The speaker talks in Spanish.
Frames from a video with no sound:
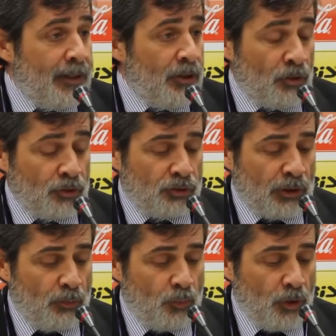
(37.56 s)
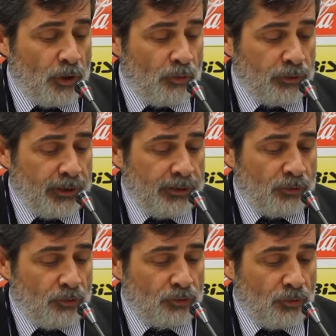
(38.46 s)
Todos estamos muy
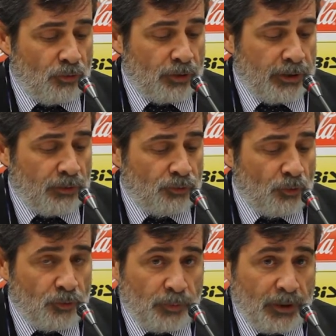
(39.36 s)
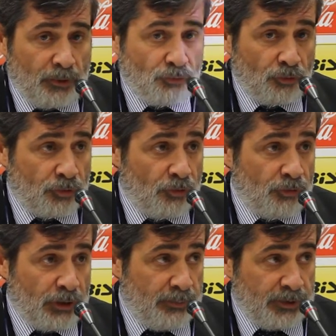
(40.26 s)
contentos con que José Luis venga con
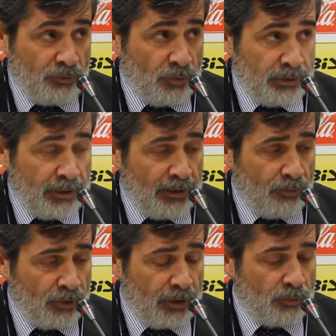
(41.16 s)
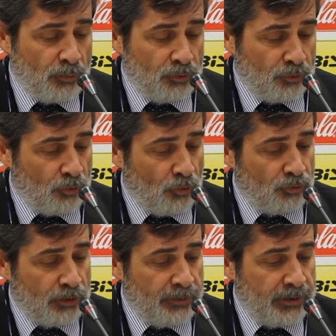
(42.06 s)
nosotros, además es un entrenador que como
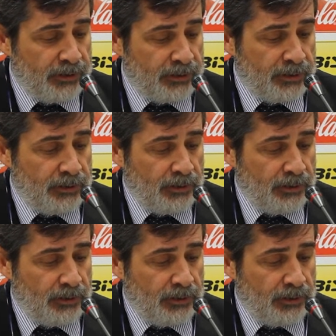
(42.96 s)
todos sabéis